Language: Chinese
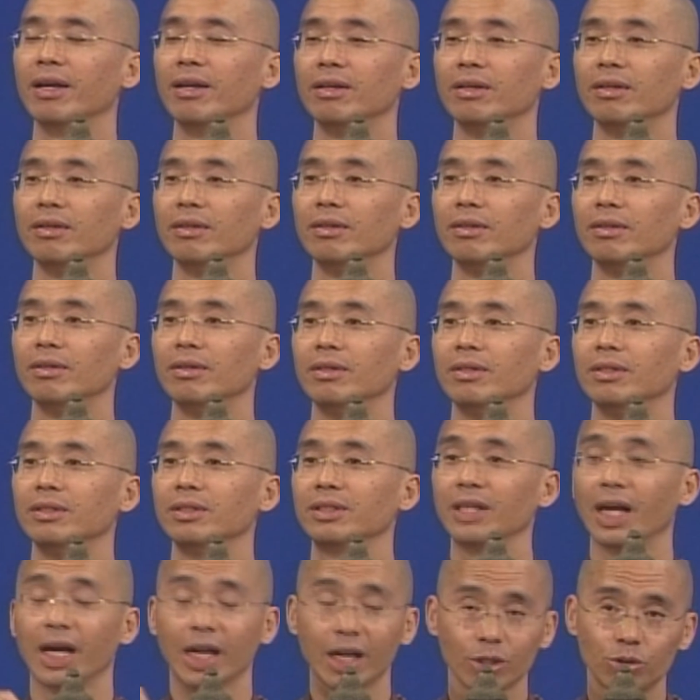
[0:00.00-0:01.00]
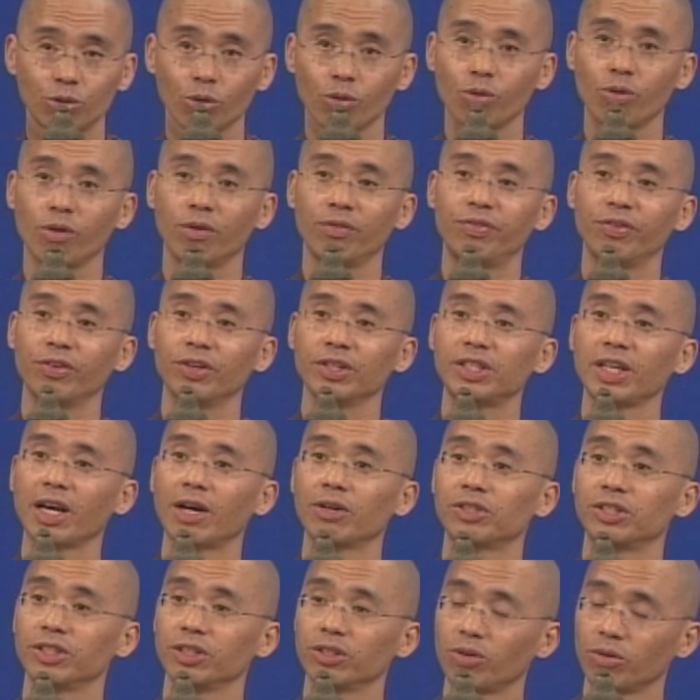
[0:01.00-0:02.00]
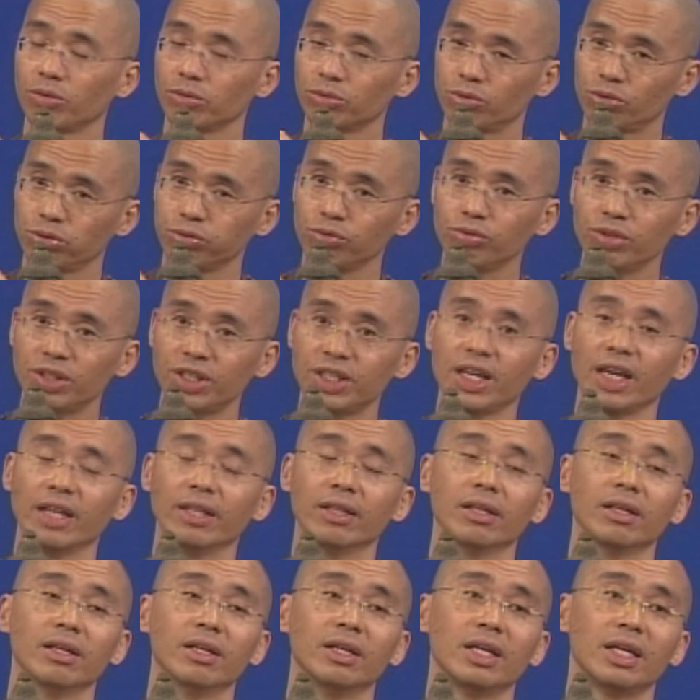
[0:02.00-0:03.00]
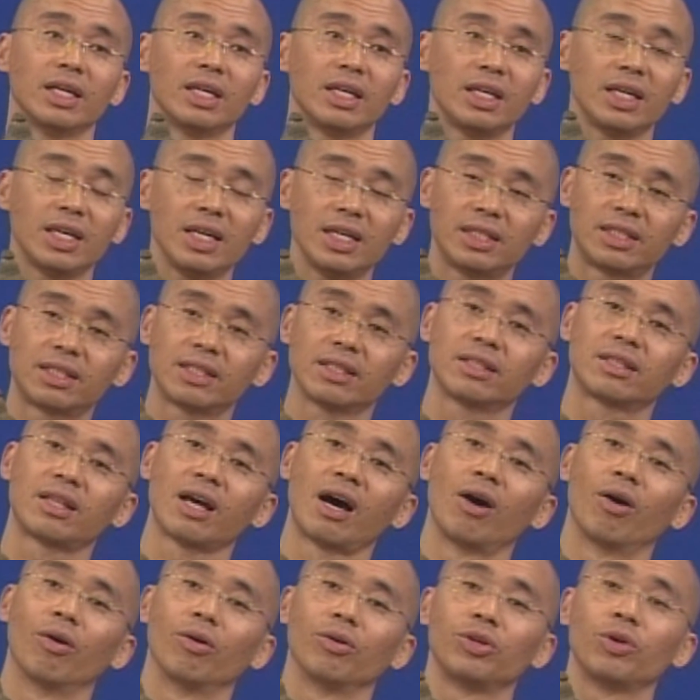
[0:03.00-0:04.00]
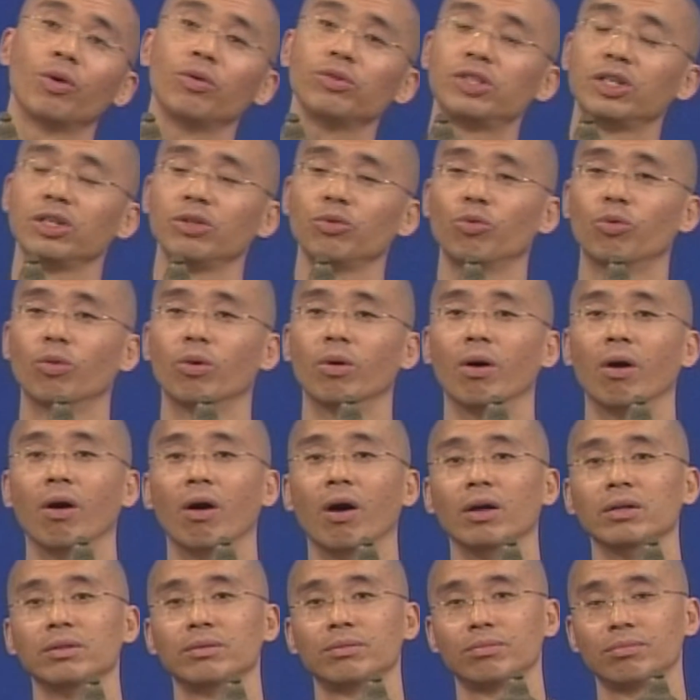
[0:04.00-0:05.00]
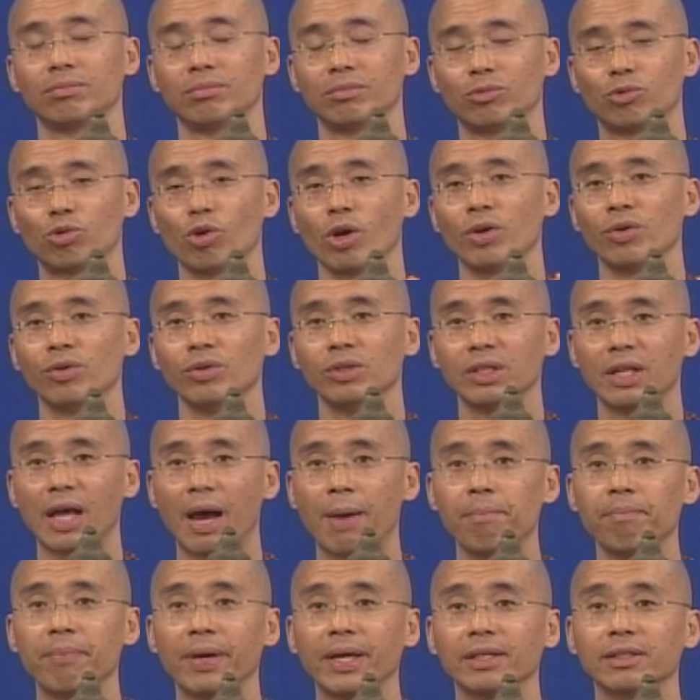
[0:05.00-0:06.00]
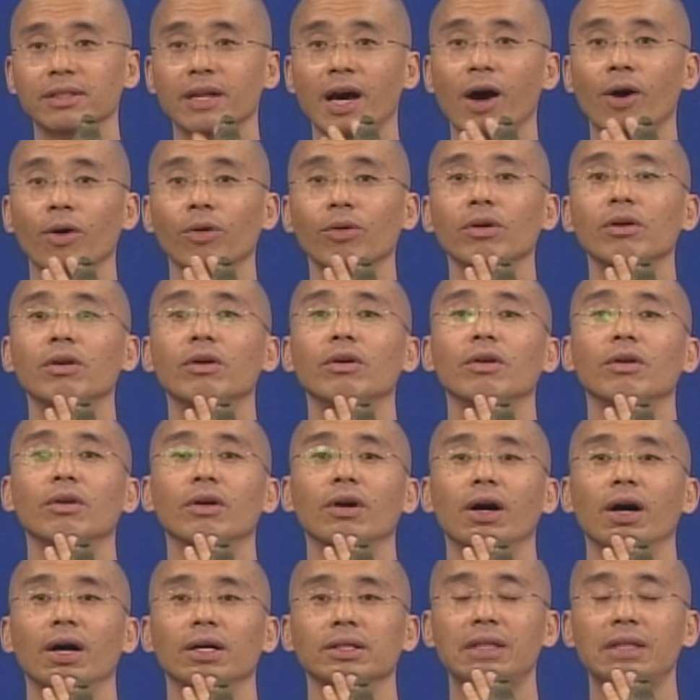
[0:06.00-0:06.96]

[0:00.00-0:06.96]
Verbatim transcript: 出来。整个中国佛教其实从出现一直到，尤其我对于南北朝。